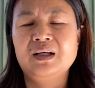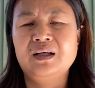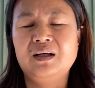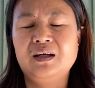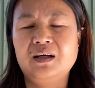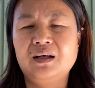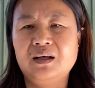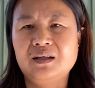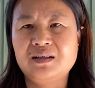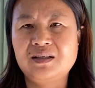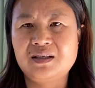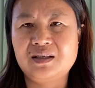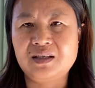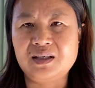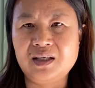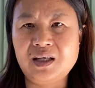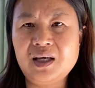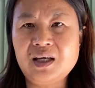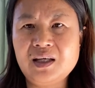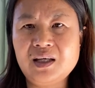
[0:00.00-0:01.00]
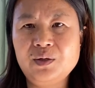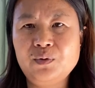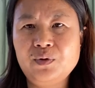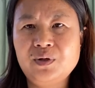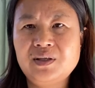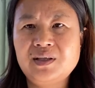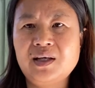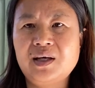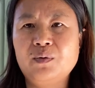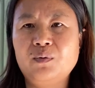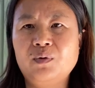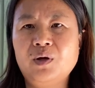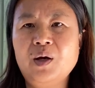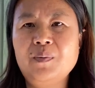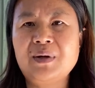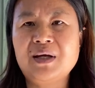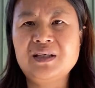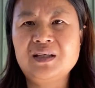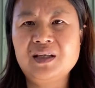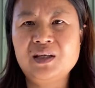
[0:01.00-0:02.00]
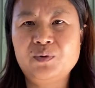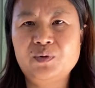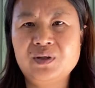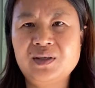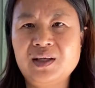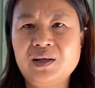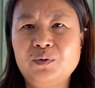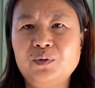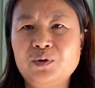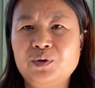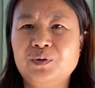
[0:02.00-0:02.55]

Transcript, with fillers: 呃，企业一堆债务，老百姓一堆债务。